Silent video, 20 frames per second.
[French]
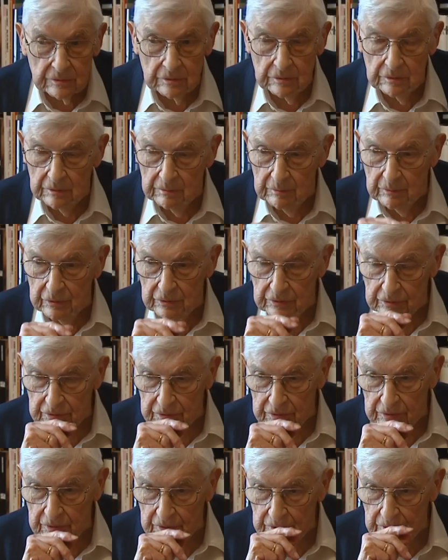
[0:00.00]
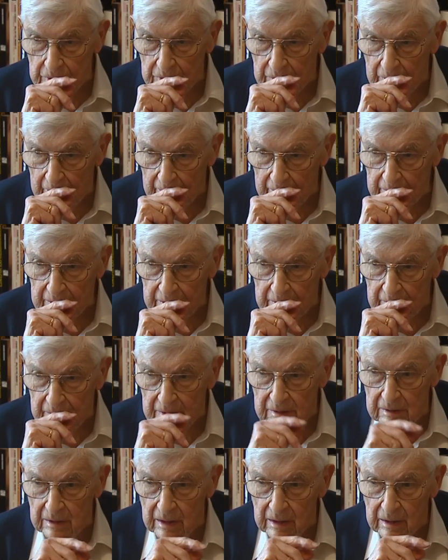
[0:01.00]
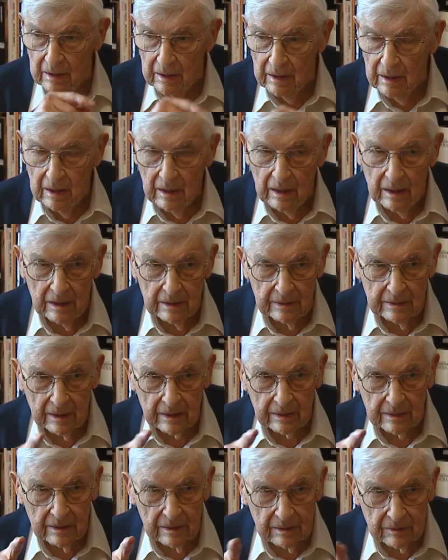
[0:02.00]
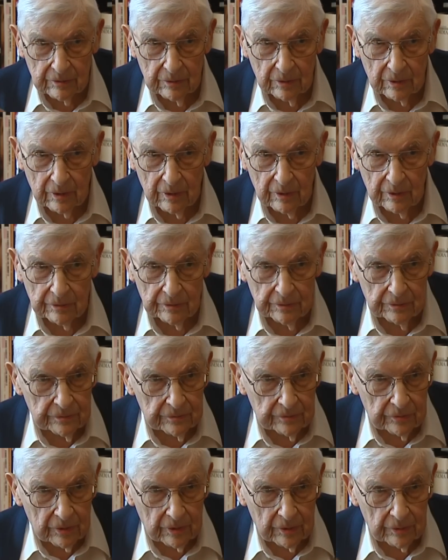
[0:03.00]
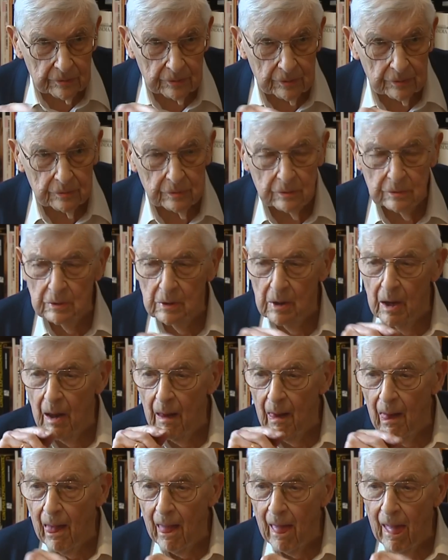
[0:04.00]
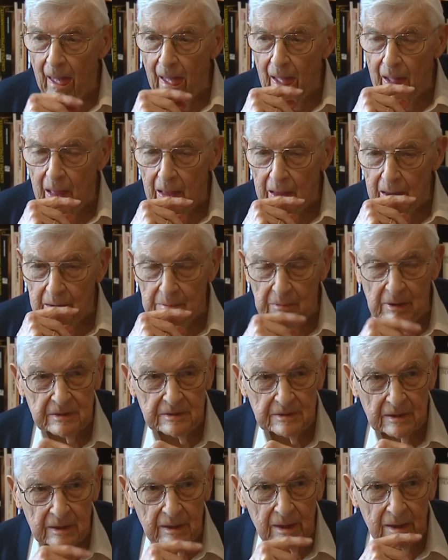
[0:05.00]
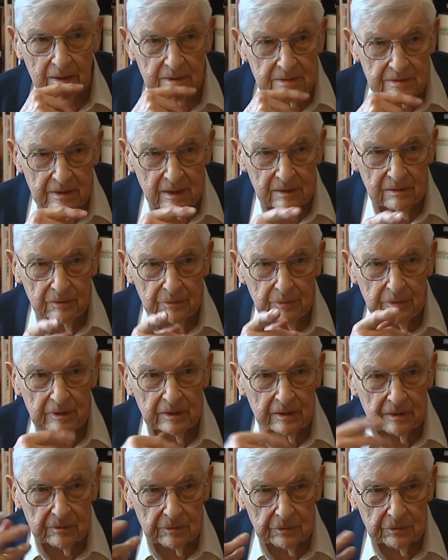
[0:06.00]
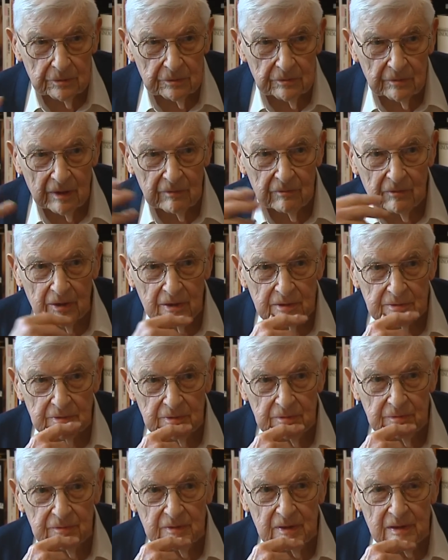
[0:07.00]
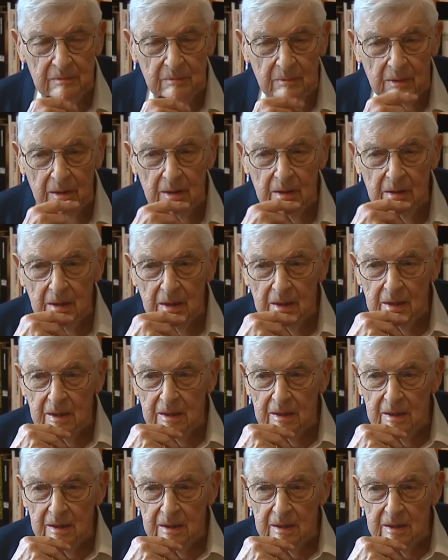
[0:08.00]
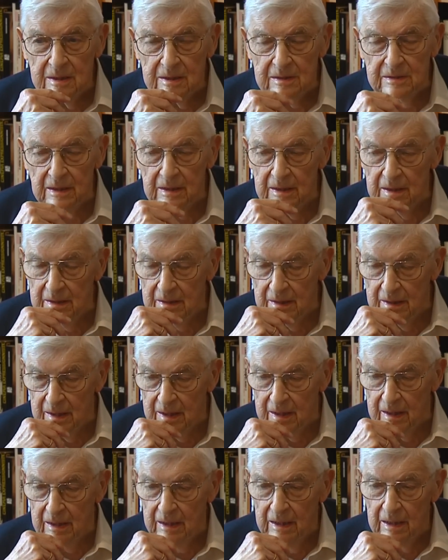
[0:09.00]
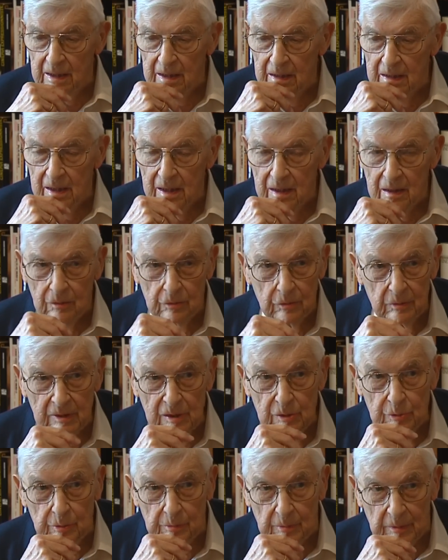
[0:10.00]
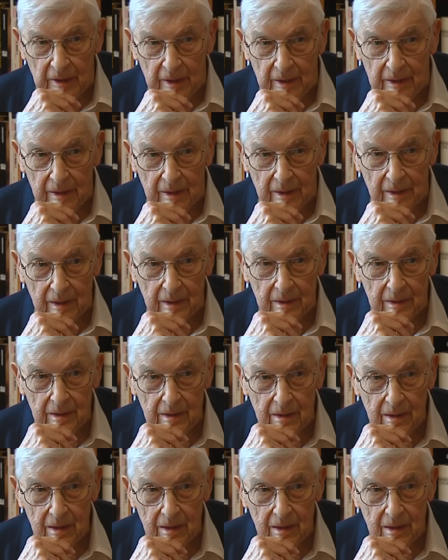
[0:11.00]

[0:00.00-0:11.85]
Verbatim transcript: ce monsieur-là qui est à quelques rangs devant nous, eh c'est grâce à lui que tu vas voir ce film. C'est Louis Lumière.